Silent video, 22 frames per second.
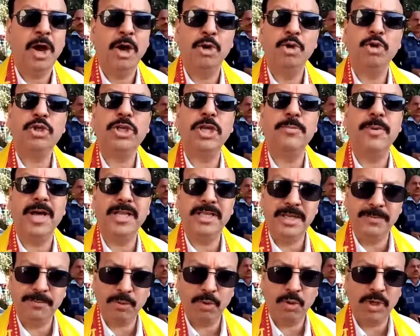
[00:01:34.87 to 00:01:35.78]
और उसके
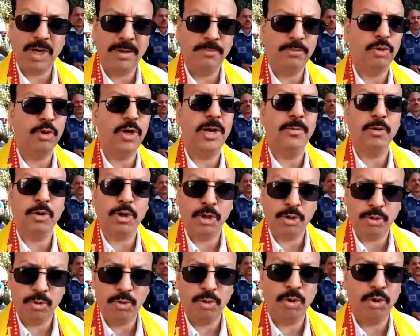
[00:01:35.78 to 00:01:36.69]
बाद ये प्रोग्राम जो है वो
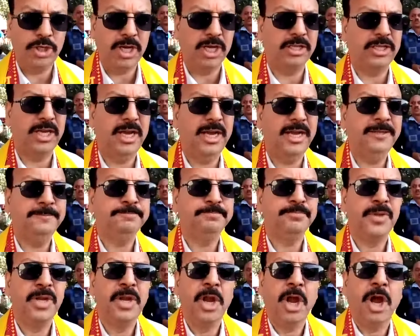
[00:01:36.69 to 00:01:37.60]
कंक्लूड हो जाता है